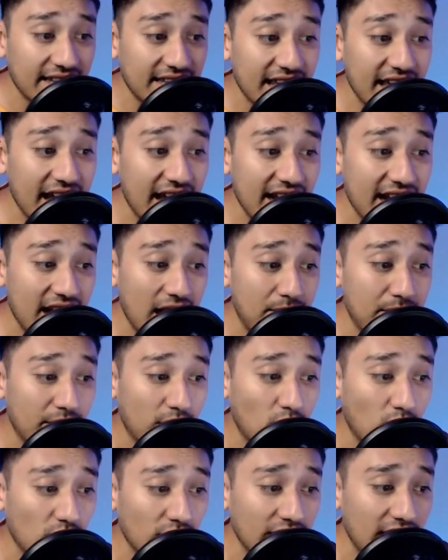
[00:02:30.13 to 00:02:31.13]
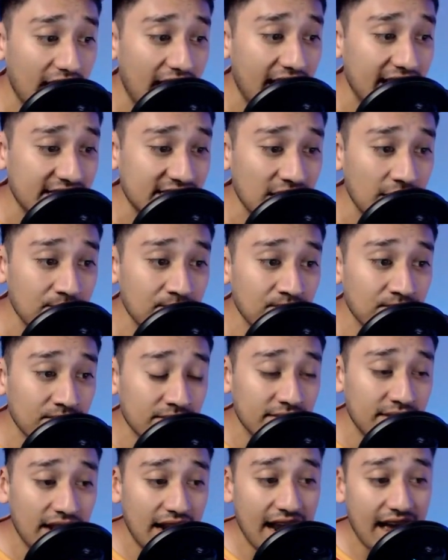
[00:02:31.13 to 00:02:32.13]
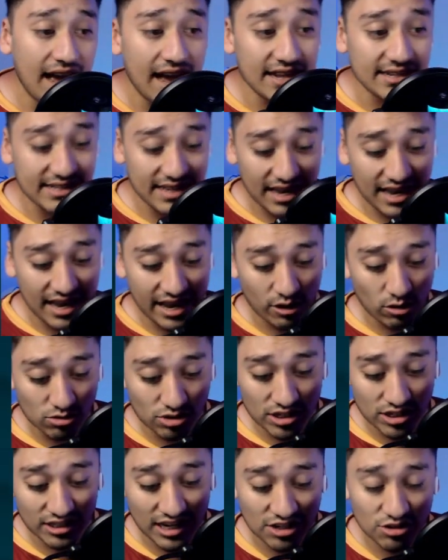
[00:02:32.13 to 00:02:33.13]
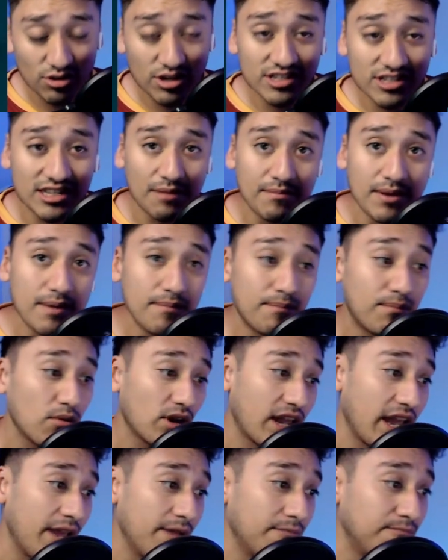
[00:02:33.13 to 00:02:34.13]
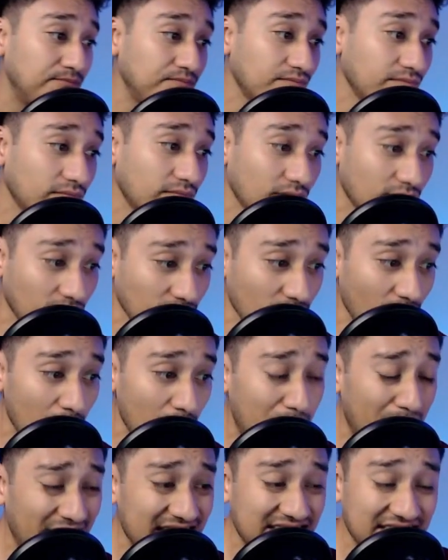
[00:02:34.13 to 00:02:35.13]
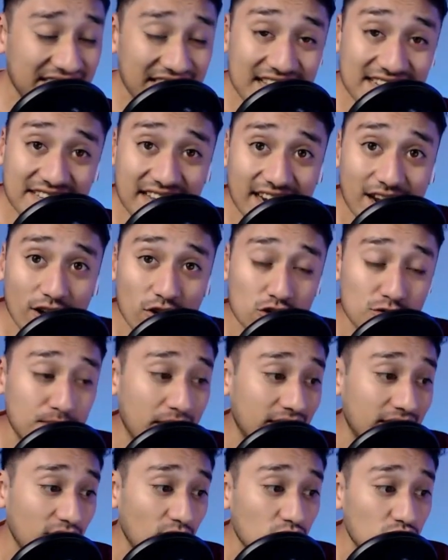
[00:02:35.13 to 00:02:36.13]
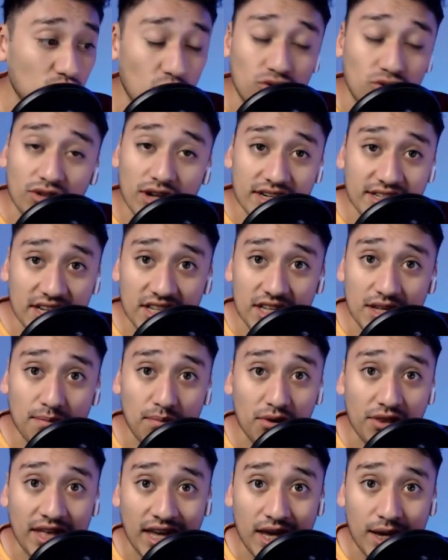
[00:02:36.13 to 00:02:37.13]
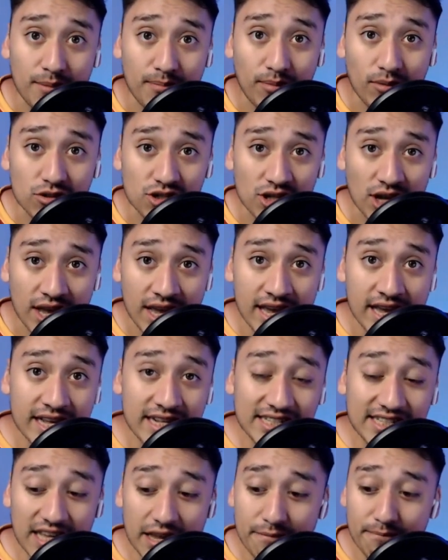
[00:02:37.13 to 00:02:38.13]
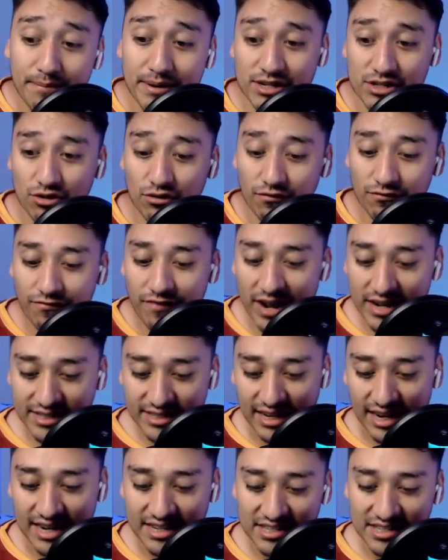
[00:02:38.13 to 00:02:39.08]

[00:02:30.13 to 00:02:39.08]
tengan la mejor de las, de las eh, concentraciones también porque pareciese que los partidos contra ese tipo de equipos siempre son fáciles,